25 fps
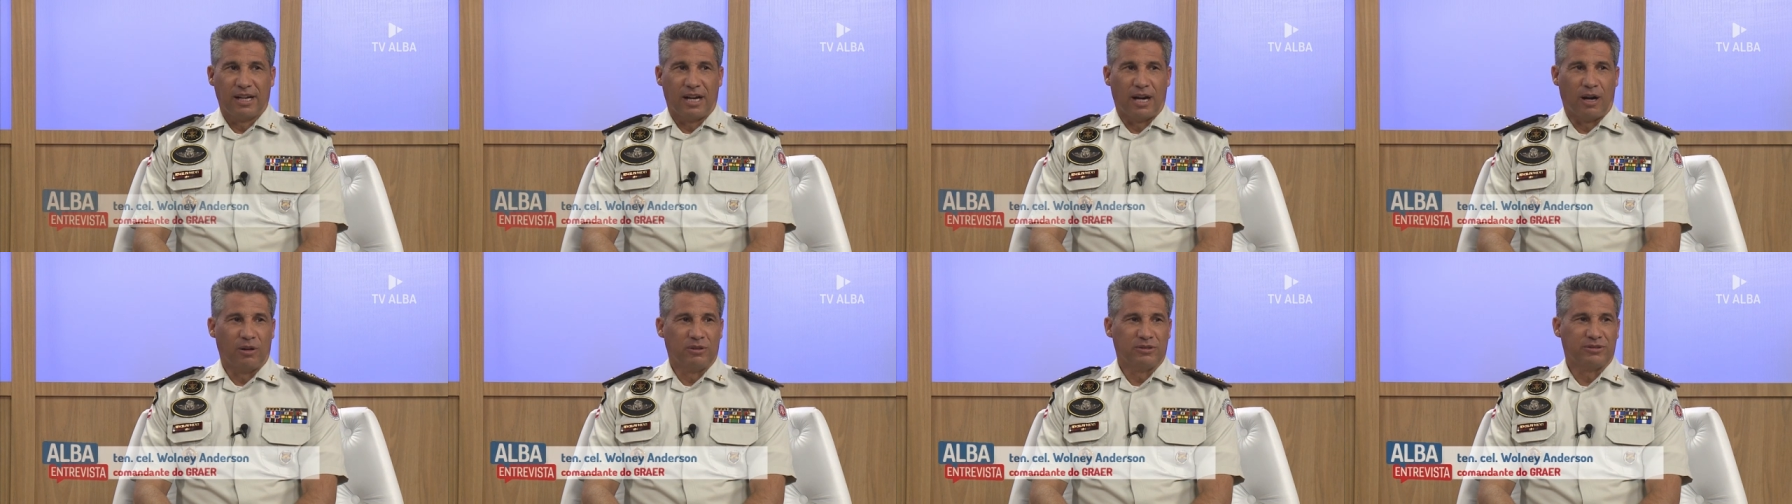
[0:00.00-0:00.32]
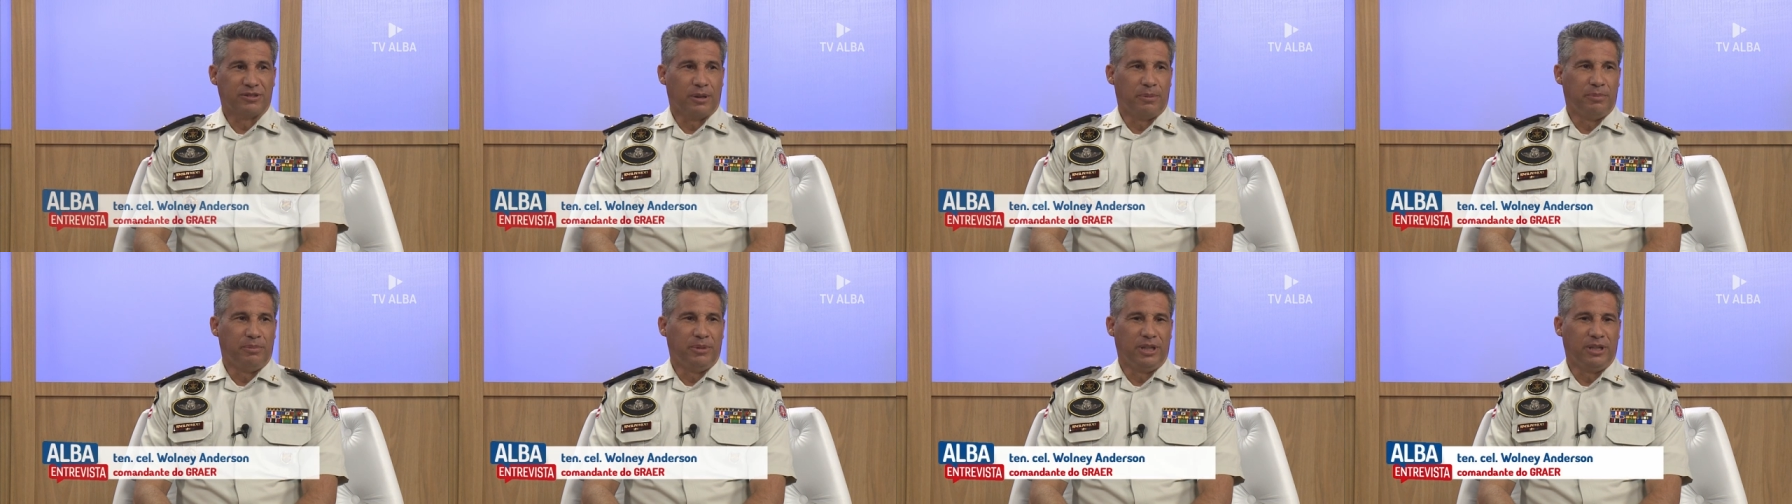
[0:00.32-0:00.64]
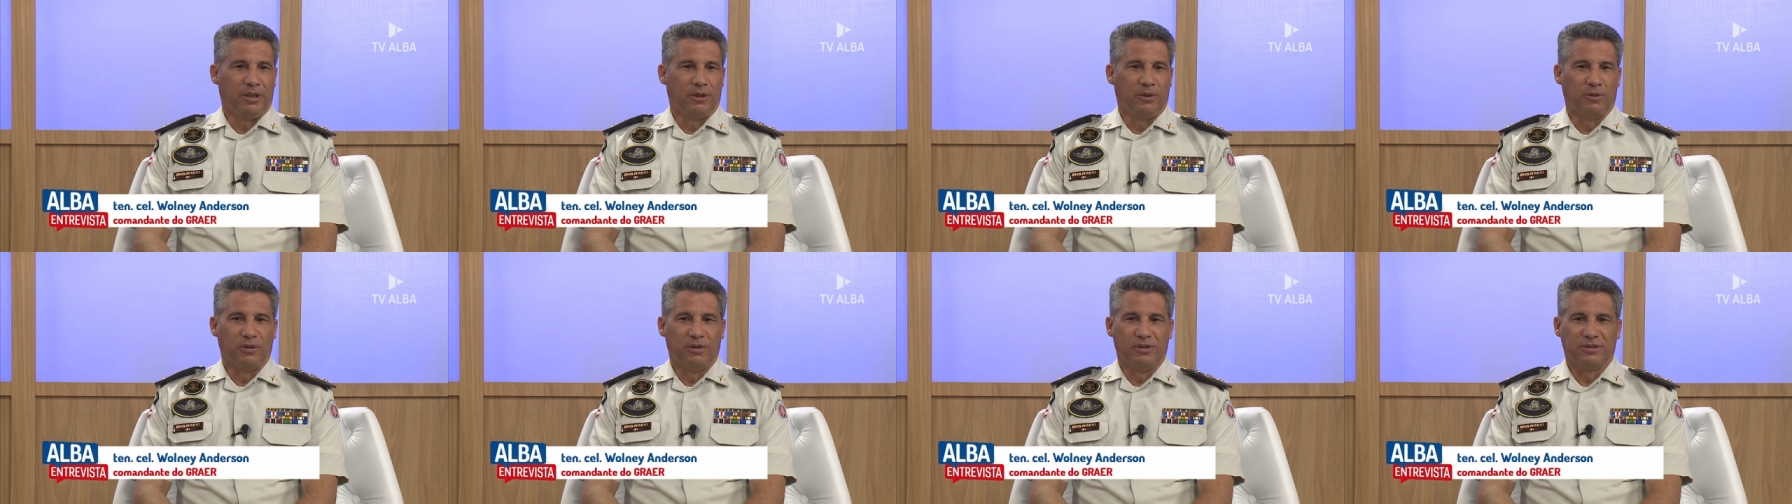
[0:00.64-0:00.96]
aos
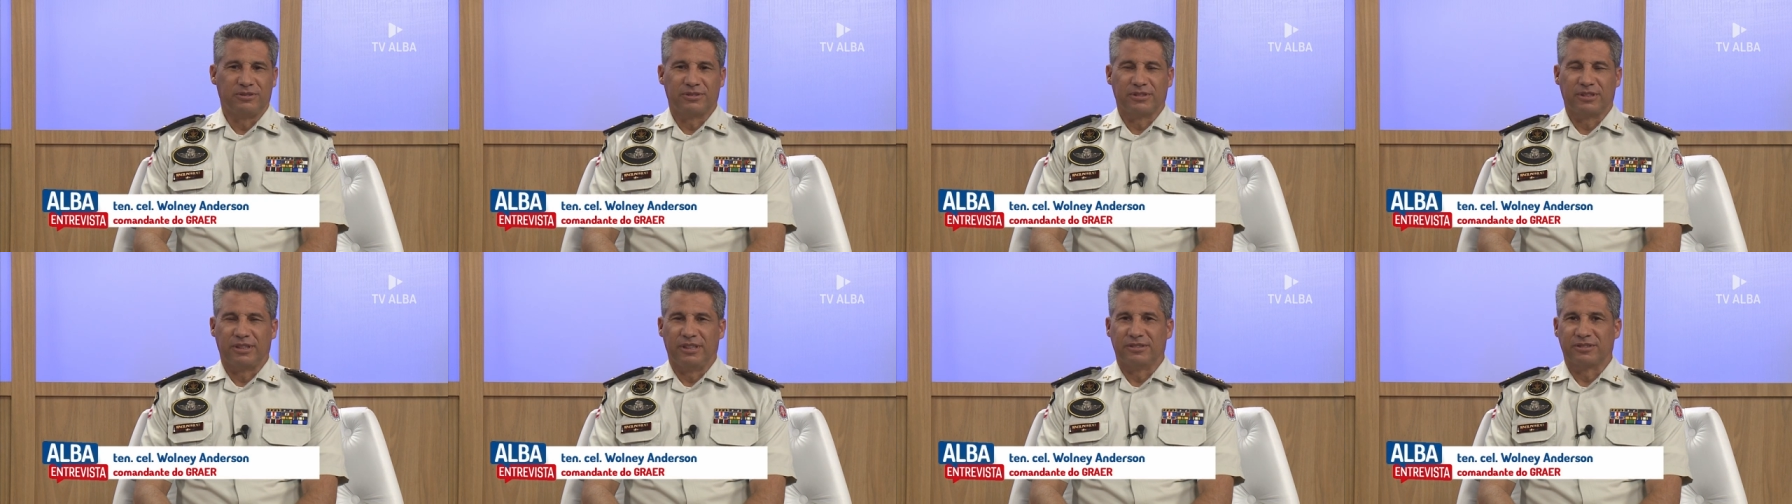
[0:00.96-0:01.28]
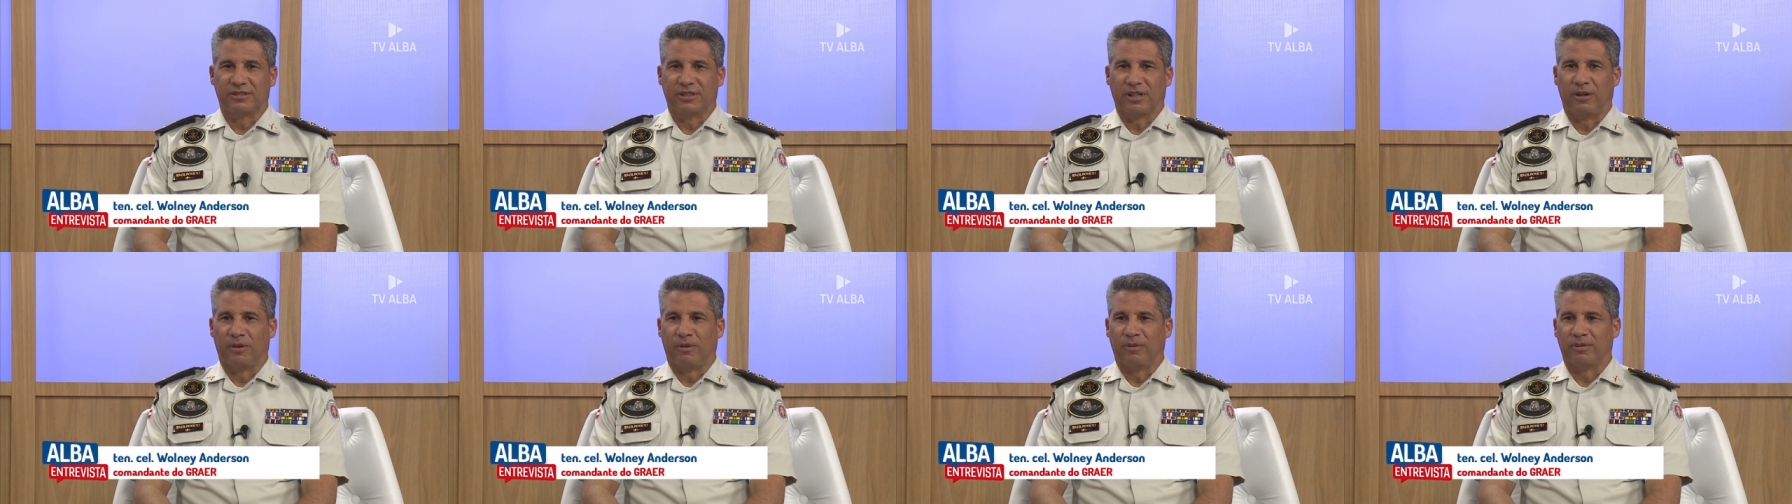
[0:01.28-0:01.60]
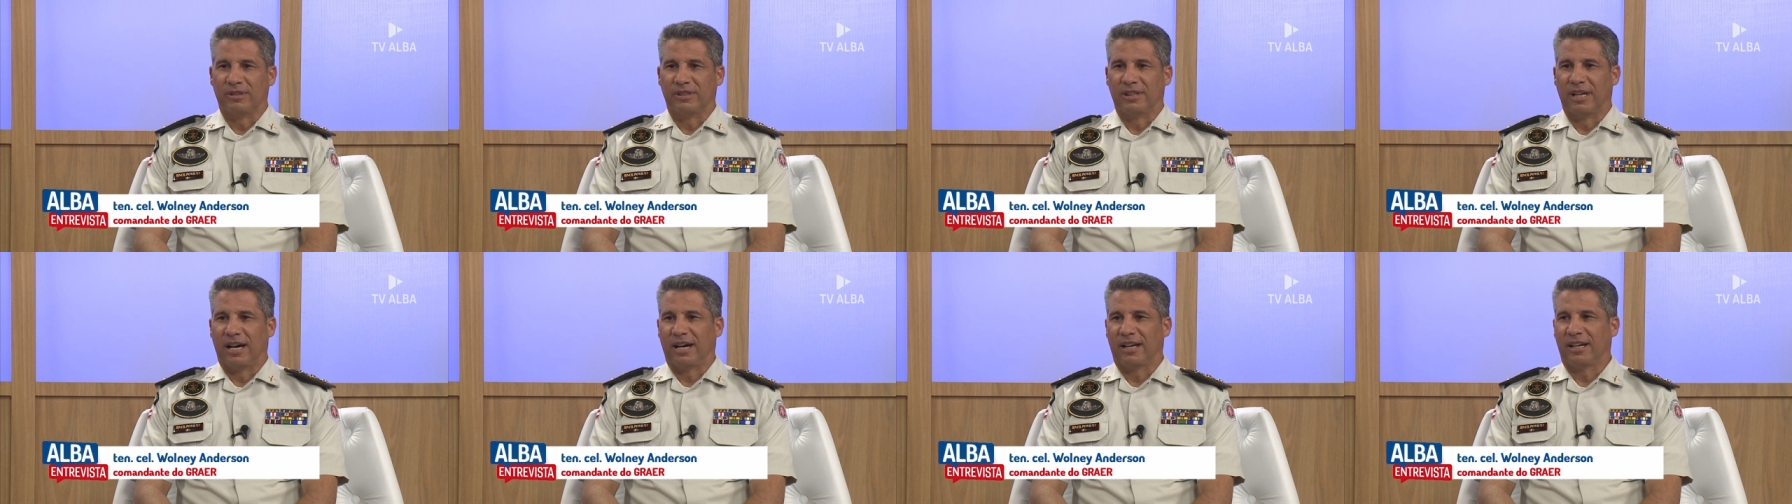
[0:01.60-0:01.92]
amigos que
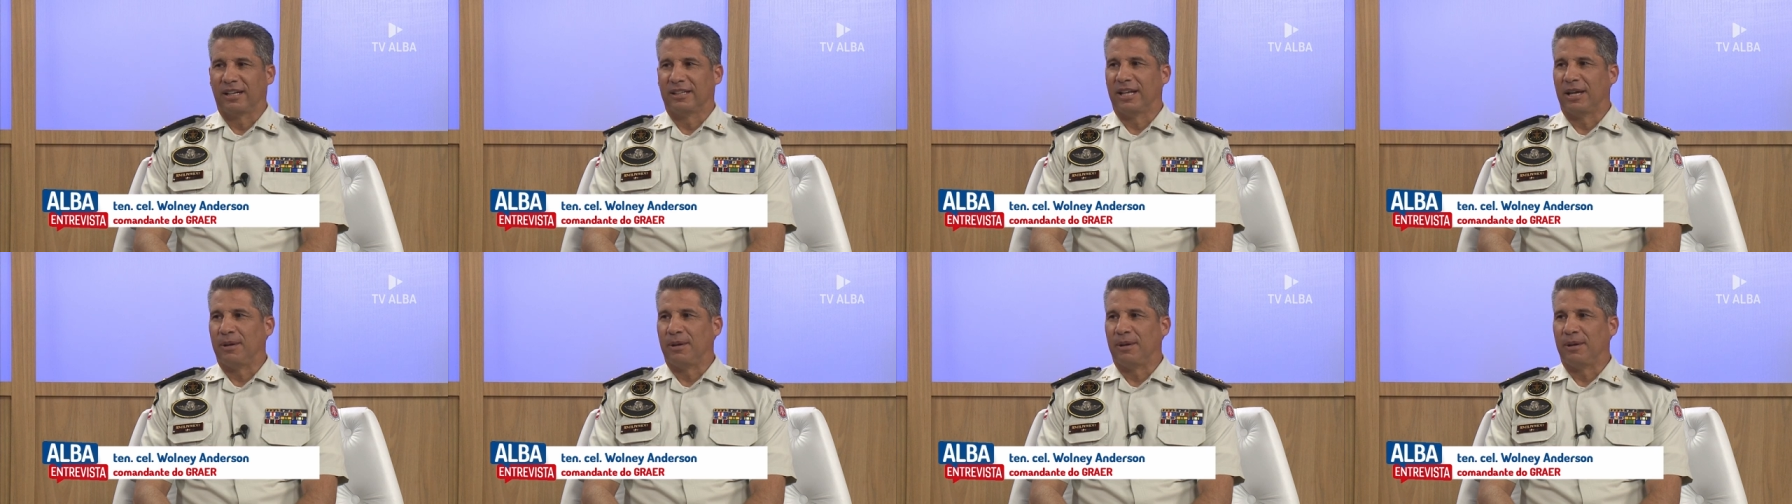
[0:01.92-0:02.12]
são da área